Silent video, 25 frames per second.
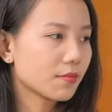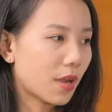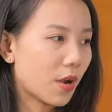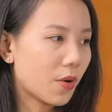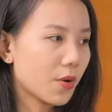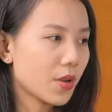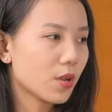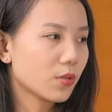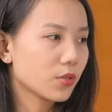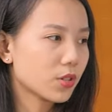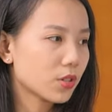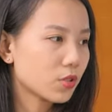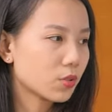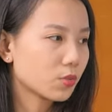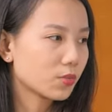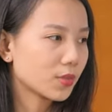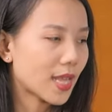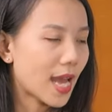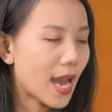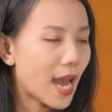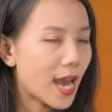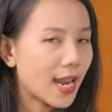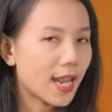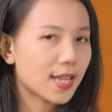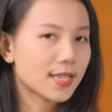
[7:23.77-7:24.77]
báo hiệu cho chúng
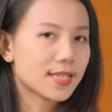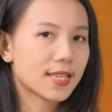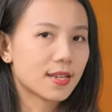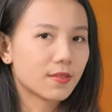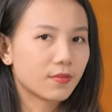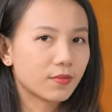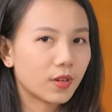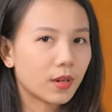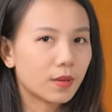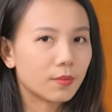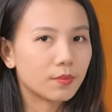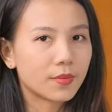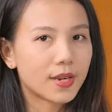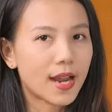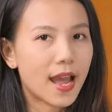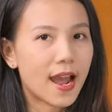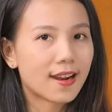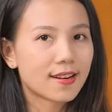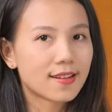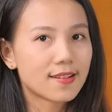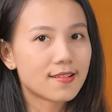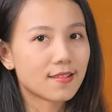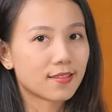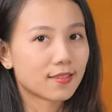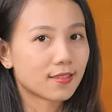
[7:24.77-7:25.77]
ta là sản phẩm
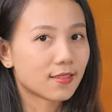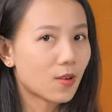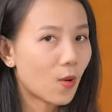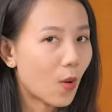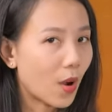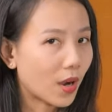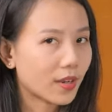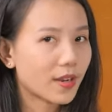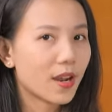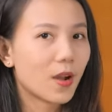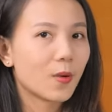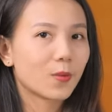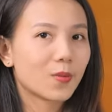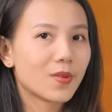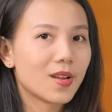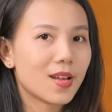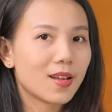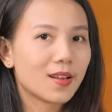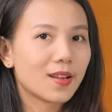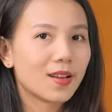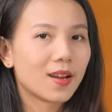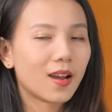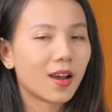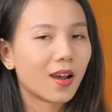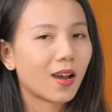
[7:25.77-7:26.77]
đang được hoạt động,
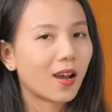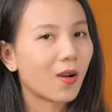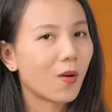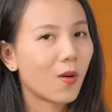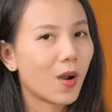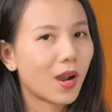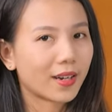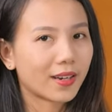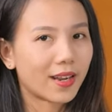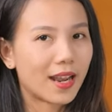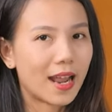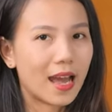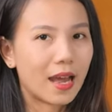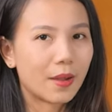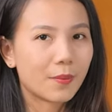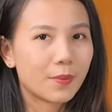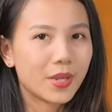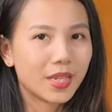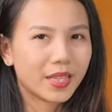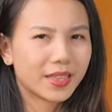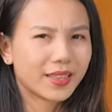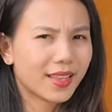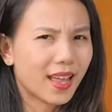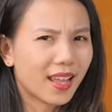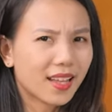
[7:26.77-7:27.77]
à, hoặc là
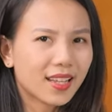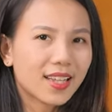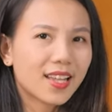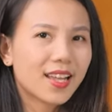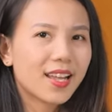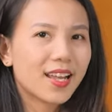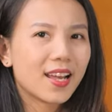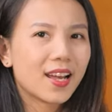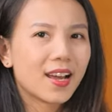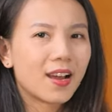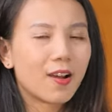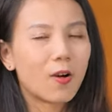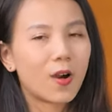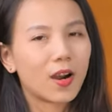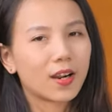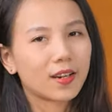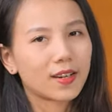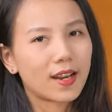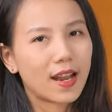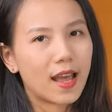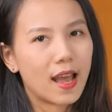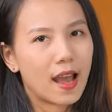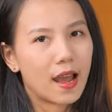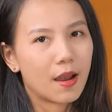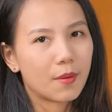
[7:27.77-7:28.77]
bị tắt
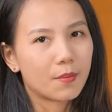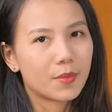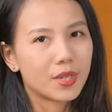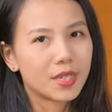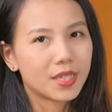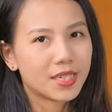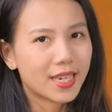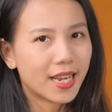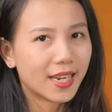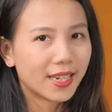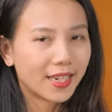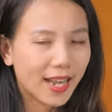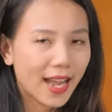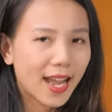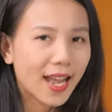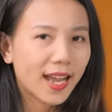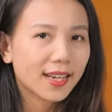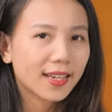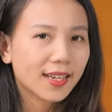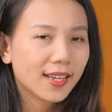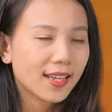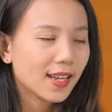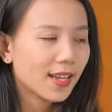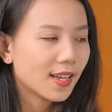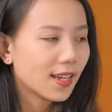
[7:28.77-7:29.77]
hoặc là bị chen
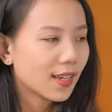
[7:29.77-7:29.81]
ngang.